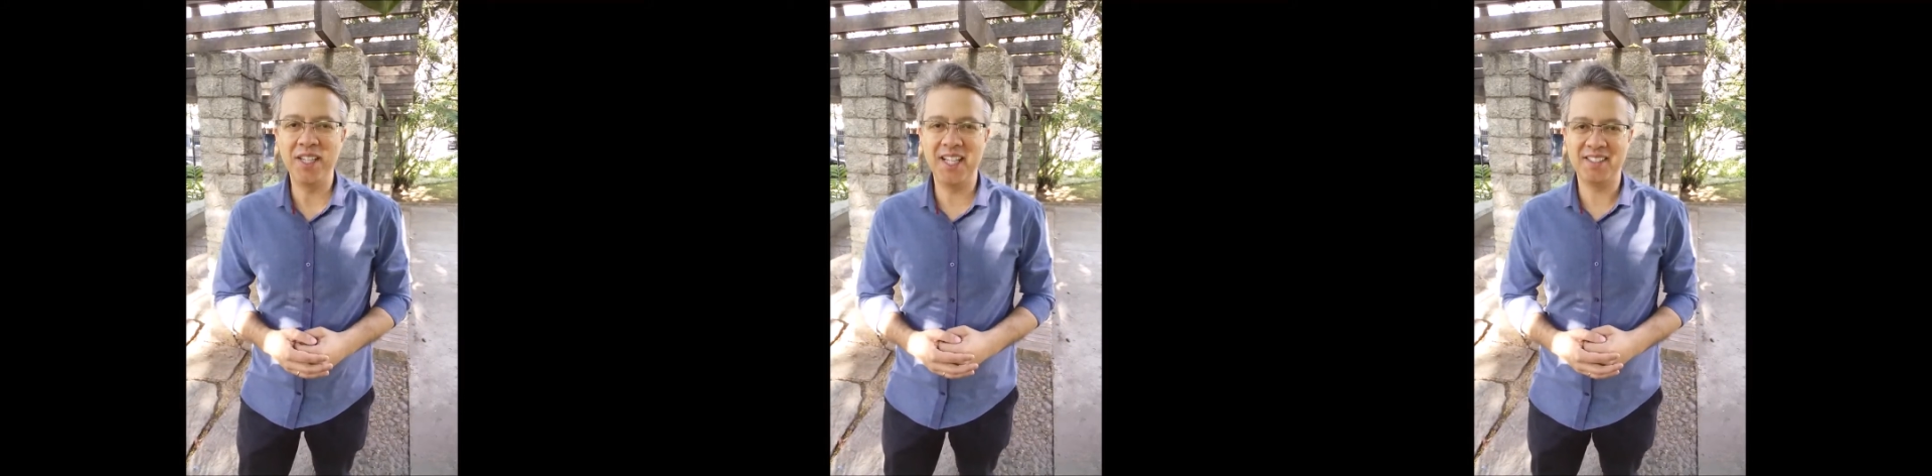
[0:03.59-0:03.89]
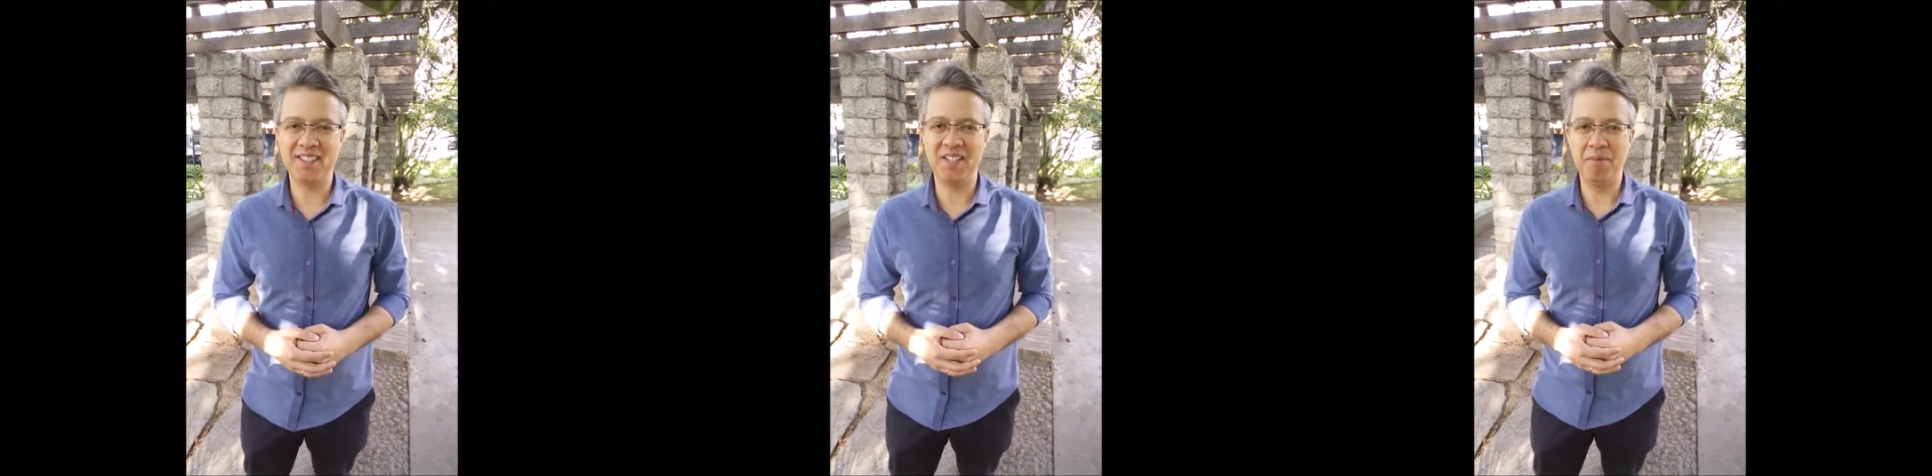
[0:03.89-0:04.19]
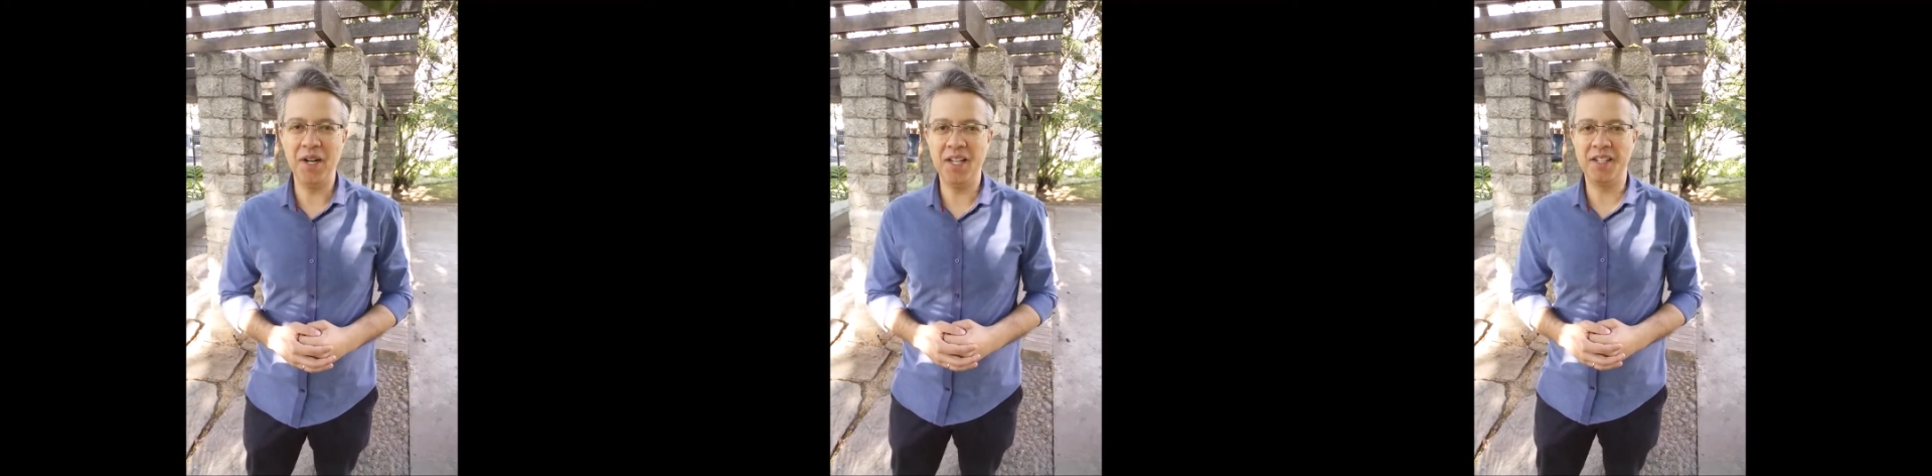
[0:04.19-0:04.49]
dessa
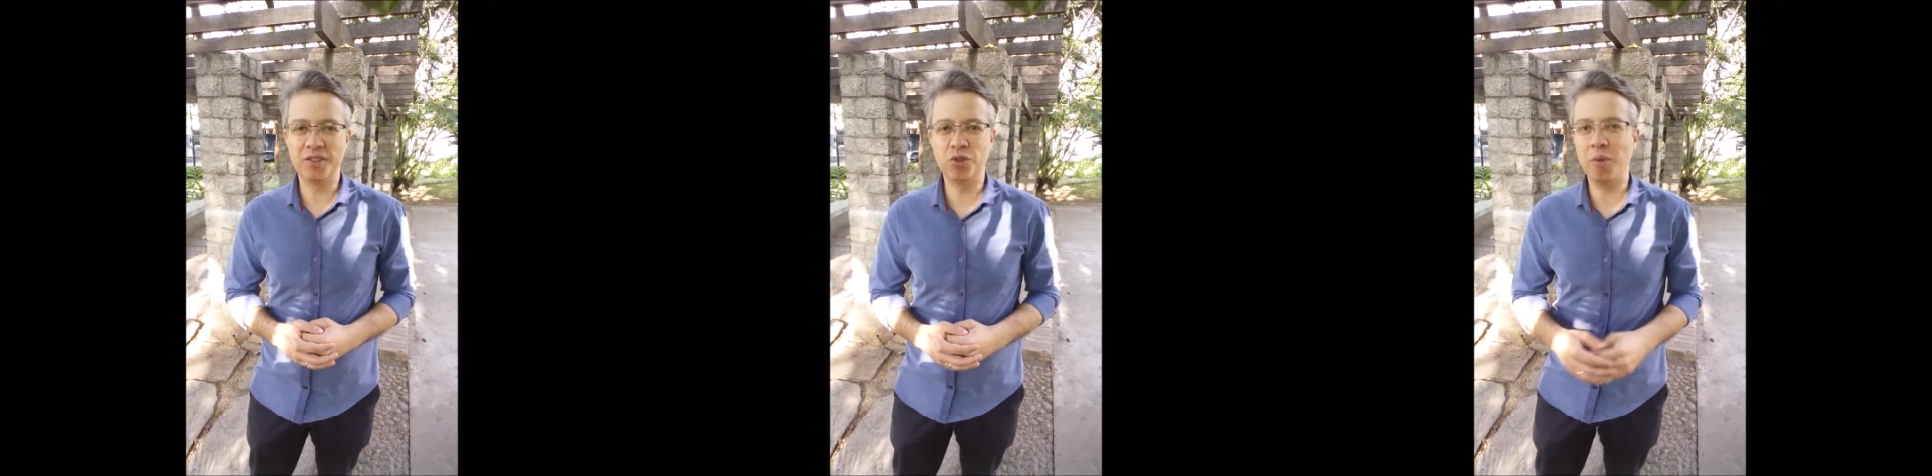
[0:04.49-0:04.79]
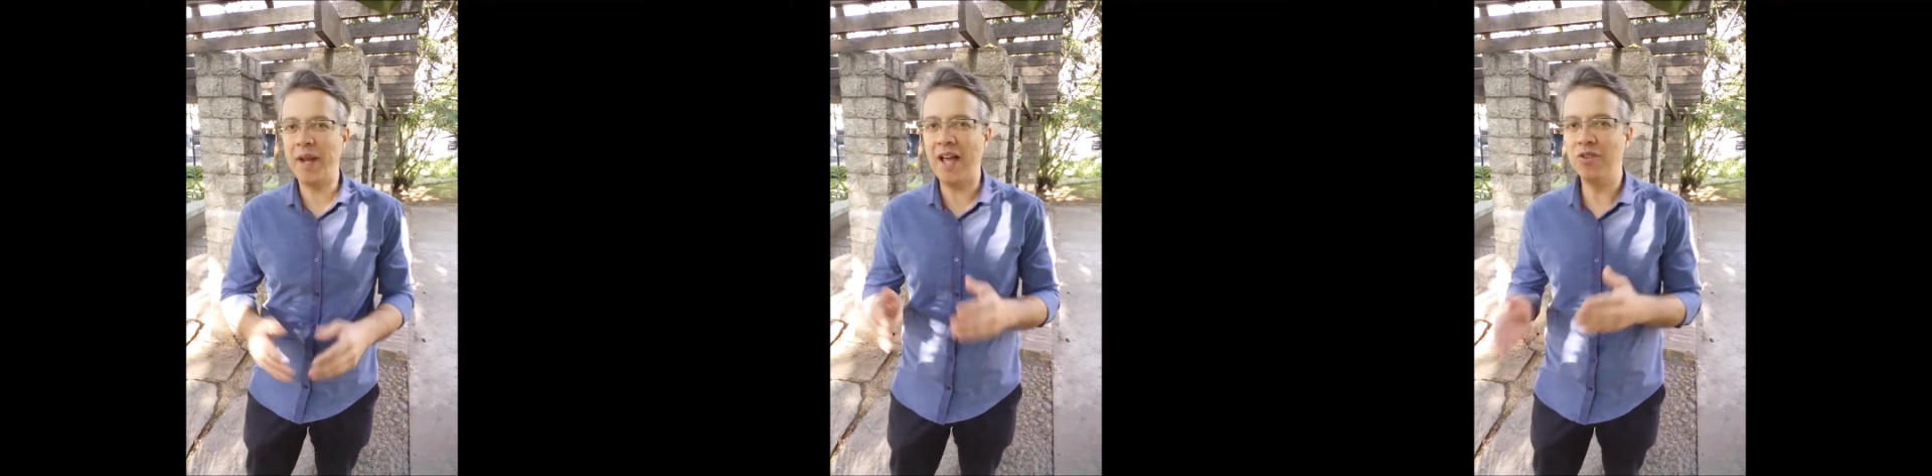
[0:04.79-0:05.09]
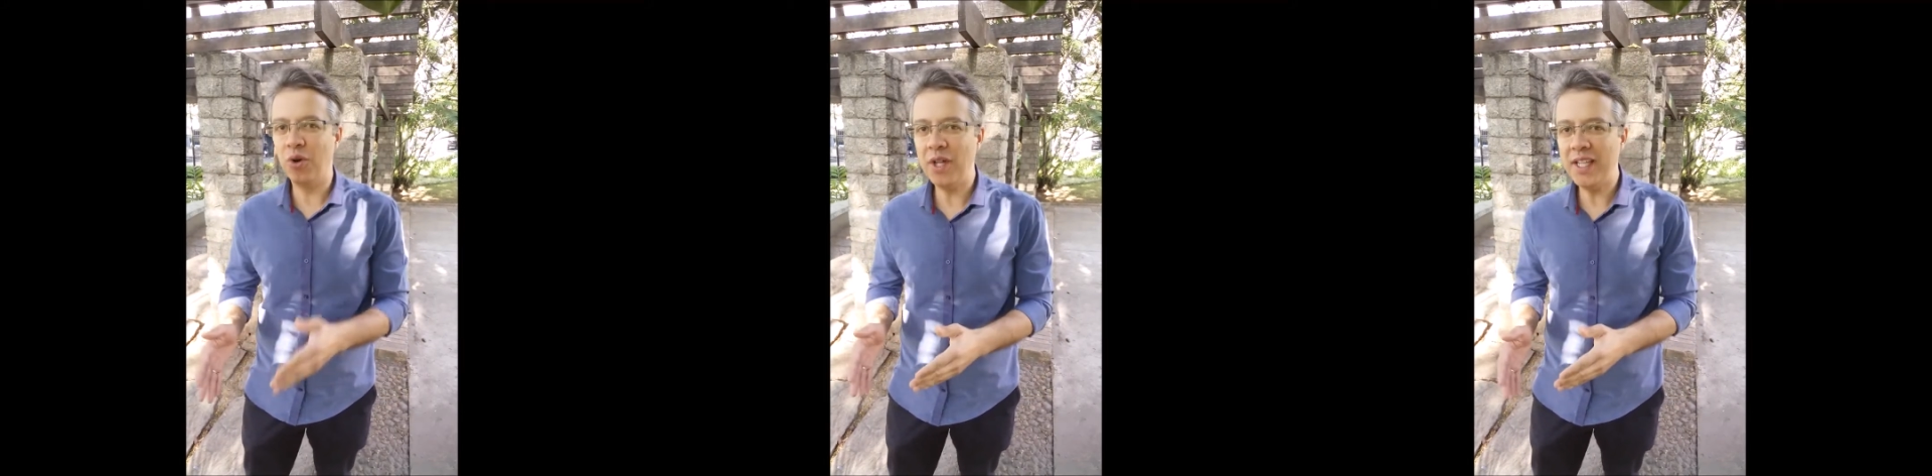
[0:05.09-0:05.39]
semana sobre a
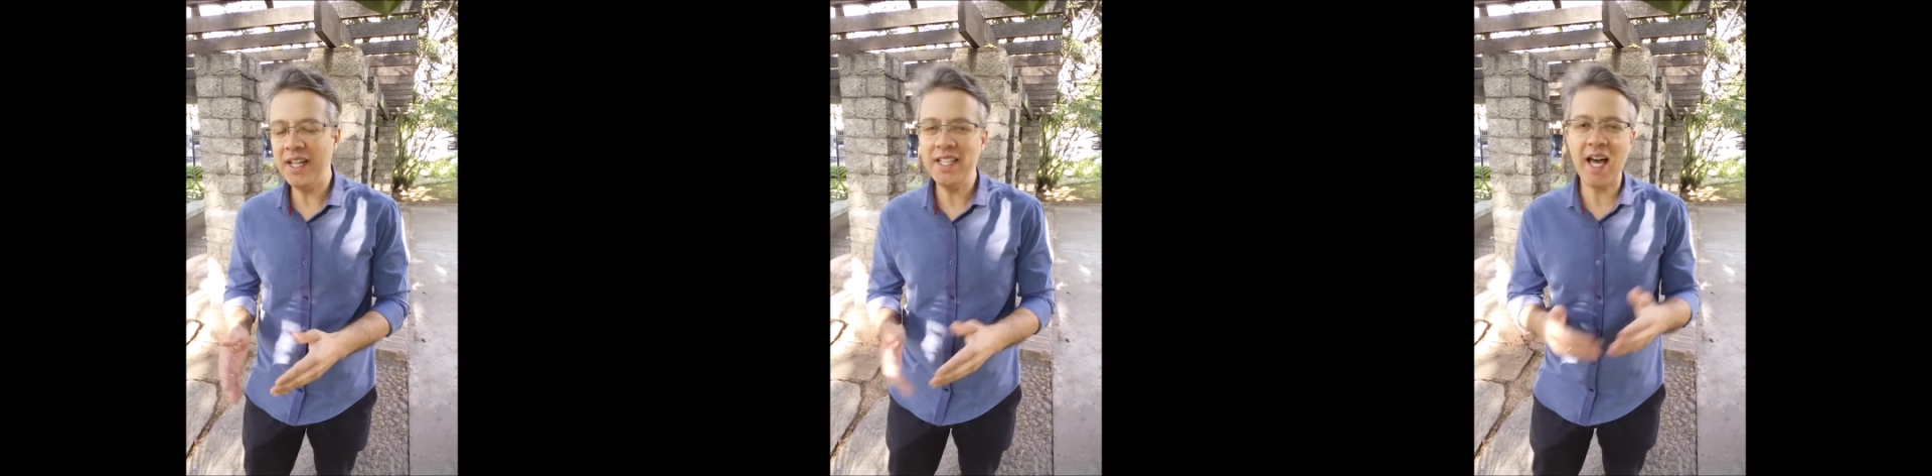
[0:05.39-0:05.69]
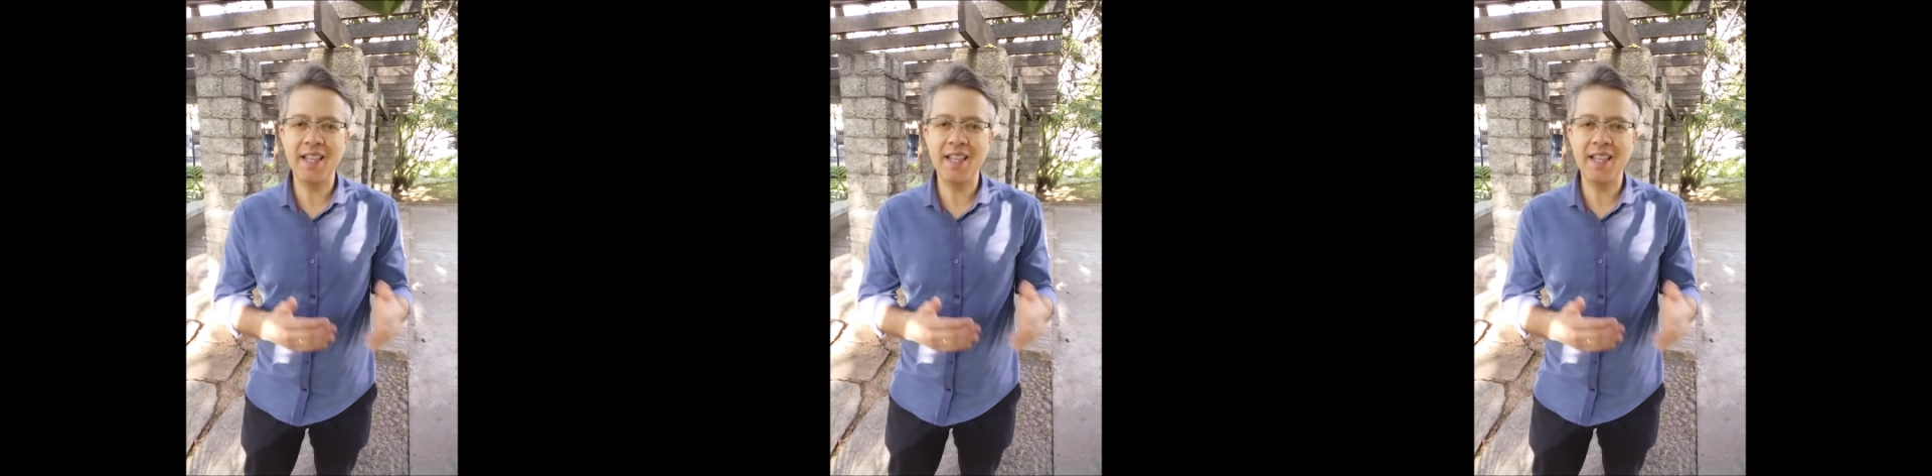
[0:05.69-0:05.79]
nona e